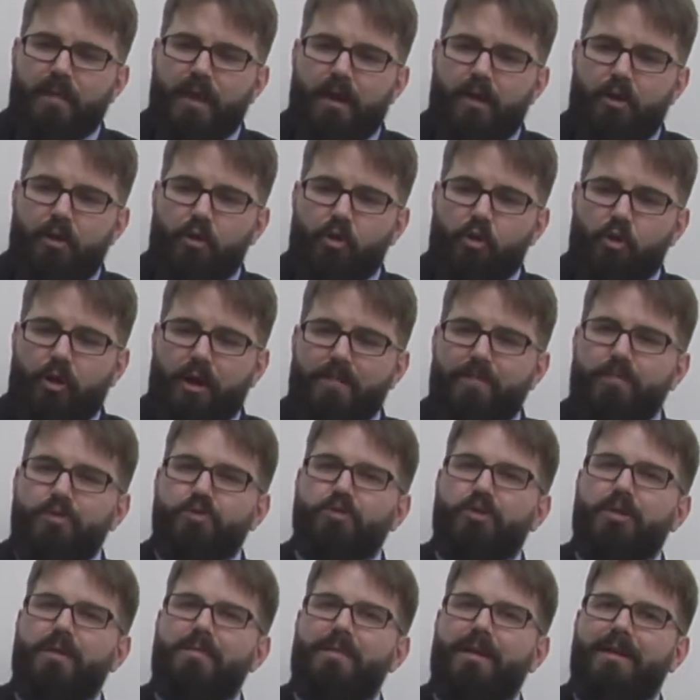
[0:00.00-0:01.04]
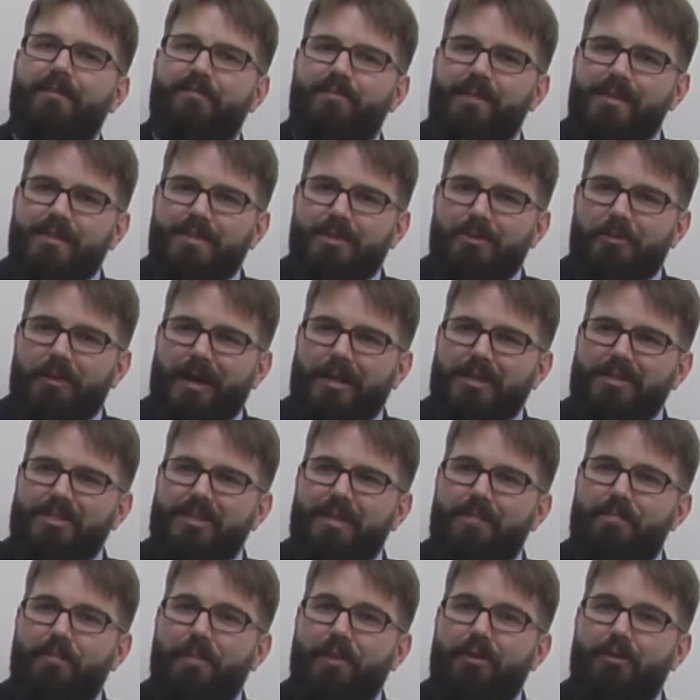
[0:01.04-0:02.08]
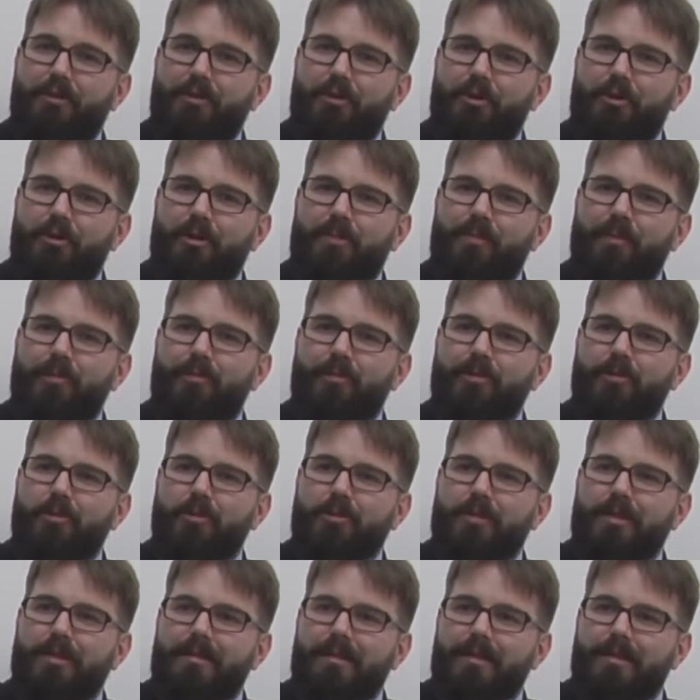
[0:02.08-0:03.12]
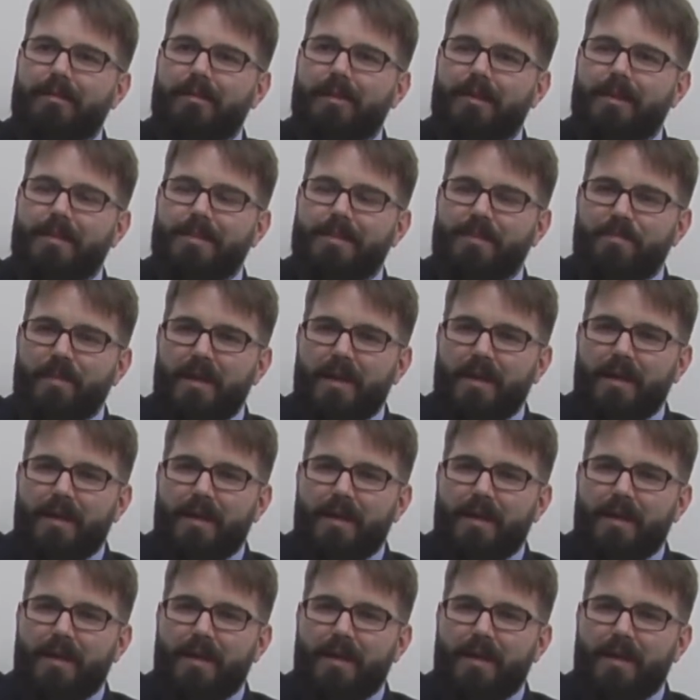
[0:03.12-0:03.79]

lo que puso de manifiesto la crisis del petróleo de 1973